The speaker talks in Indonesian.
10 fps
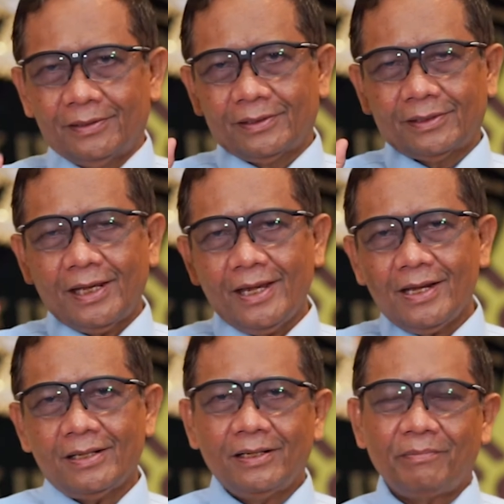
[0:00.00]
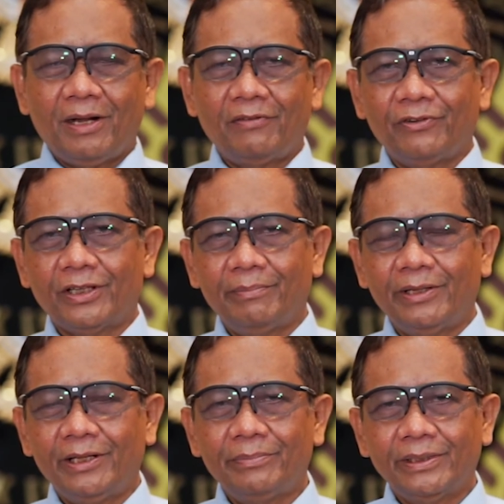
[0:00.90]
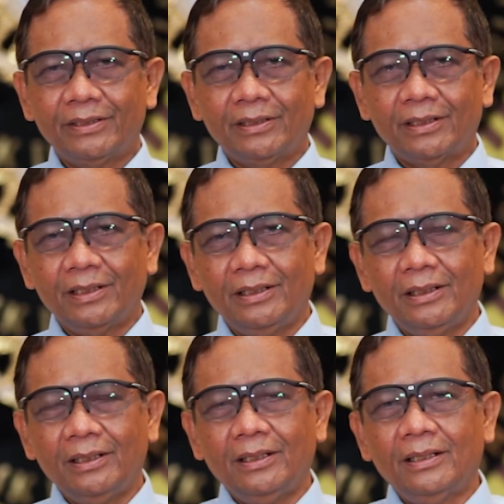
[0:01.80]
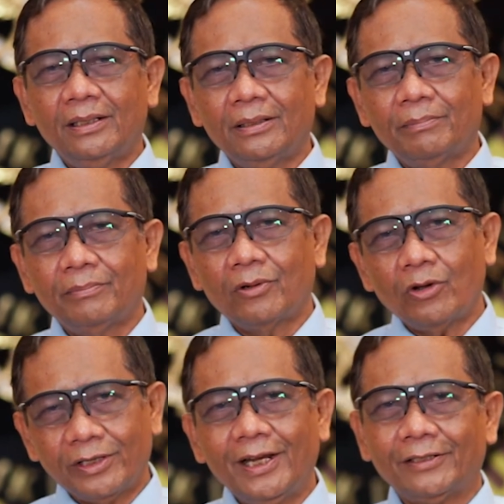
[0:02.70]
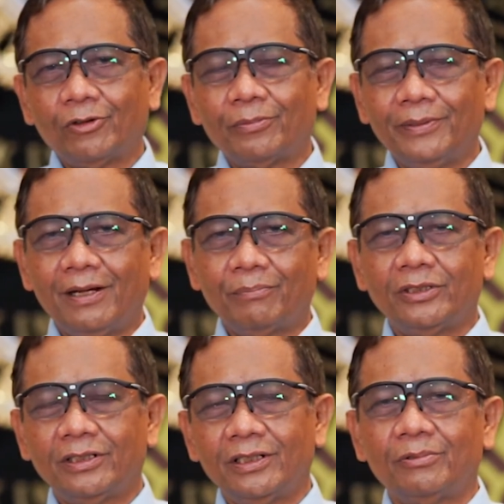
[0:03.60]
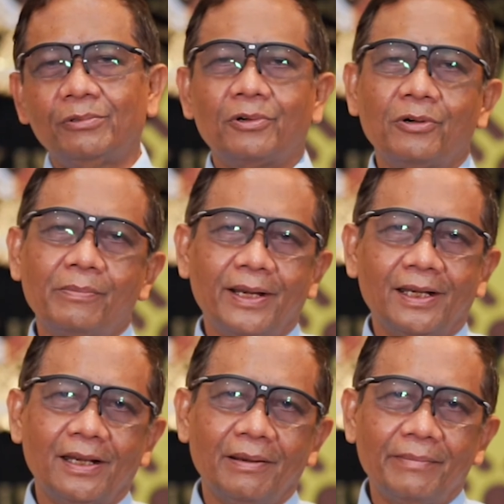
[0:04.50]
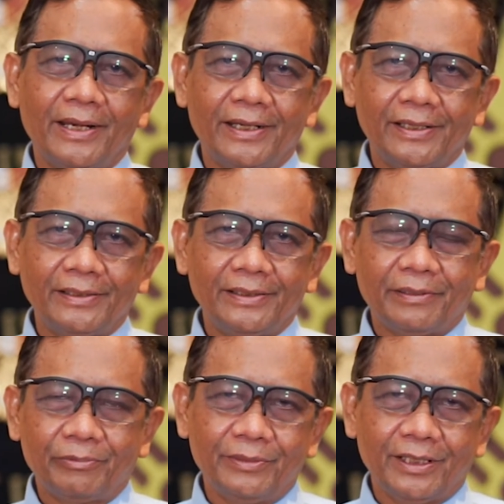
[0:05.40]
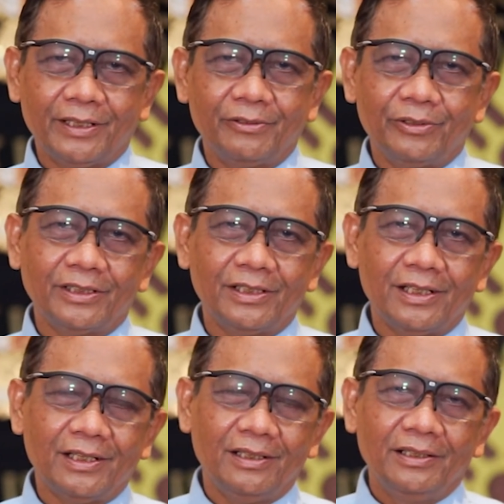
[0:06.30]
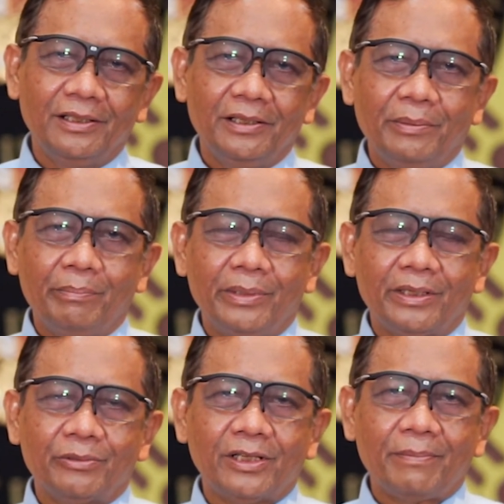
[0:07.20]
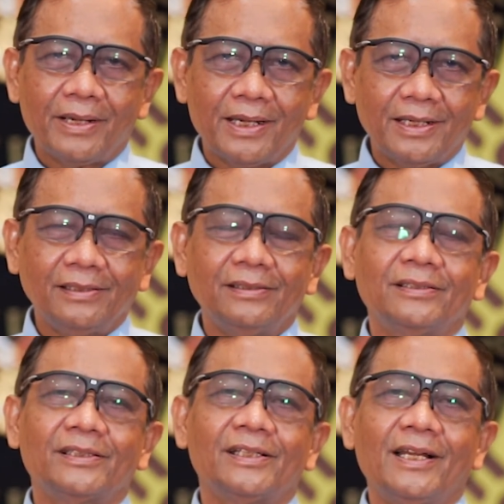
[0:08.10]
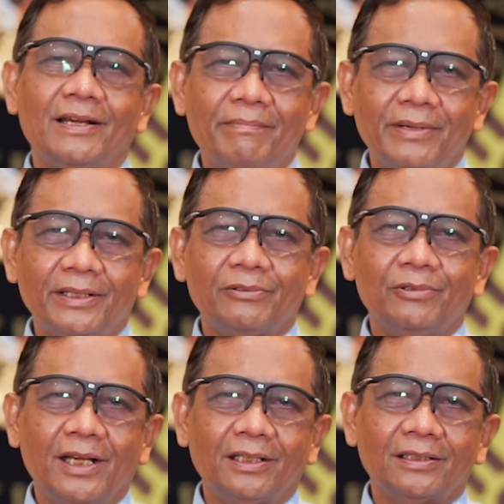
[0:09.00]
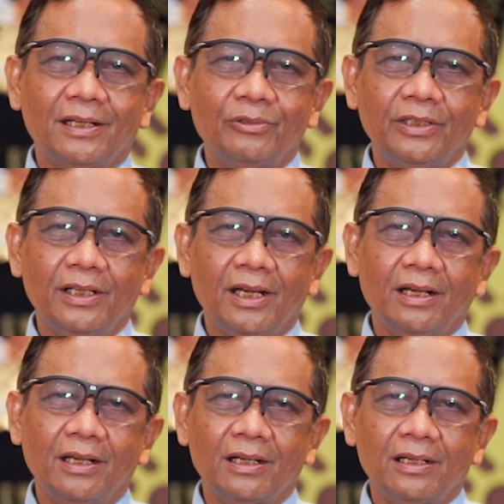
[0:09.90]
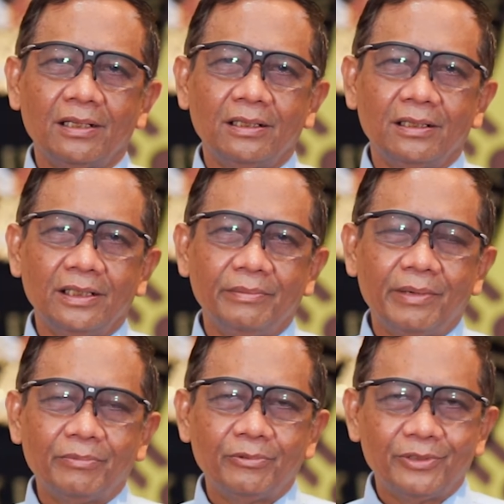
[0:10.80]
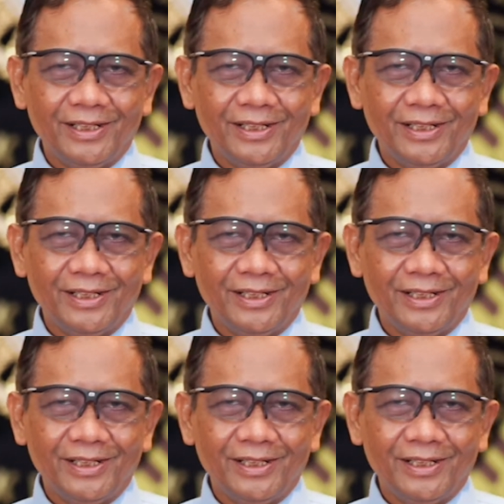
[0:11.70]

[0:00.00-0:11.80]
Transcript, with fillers: Saya Mahfud MD, Menteri Koordinator Bidang Politik Hukum dan Keamanan Republik Indonesia mengucapkan selamat ulang tahun yang ke-53